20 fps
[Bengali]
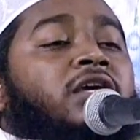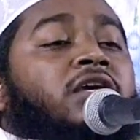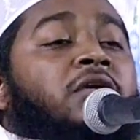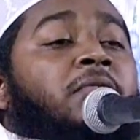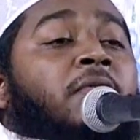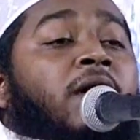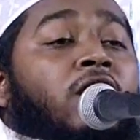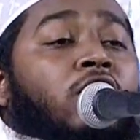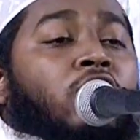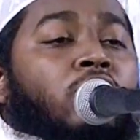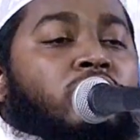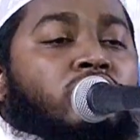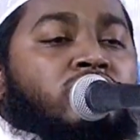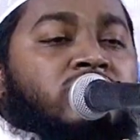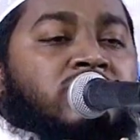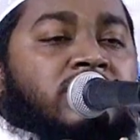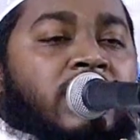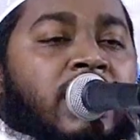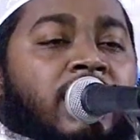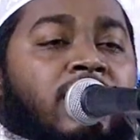ইমান
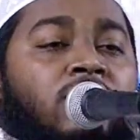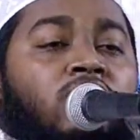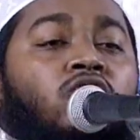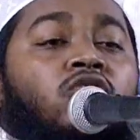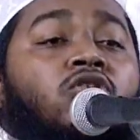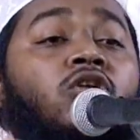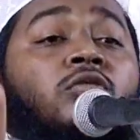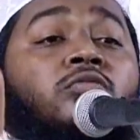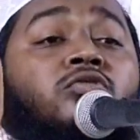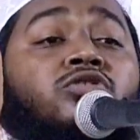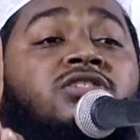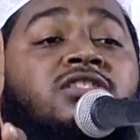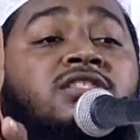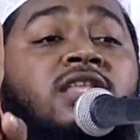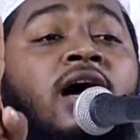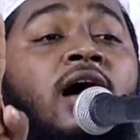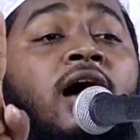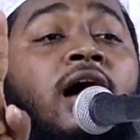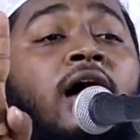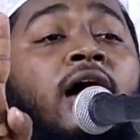অবস্থায় কোন
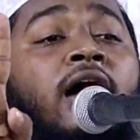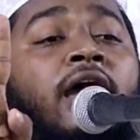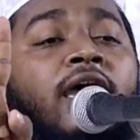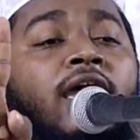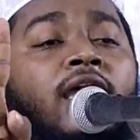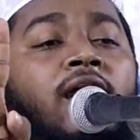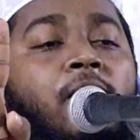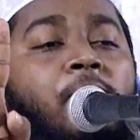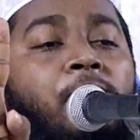অবস্থায়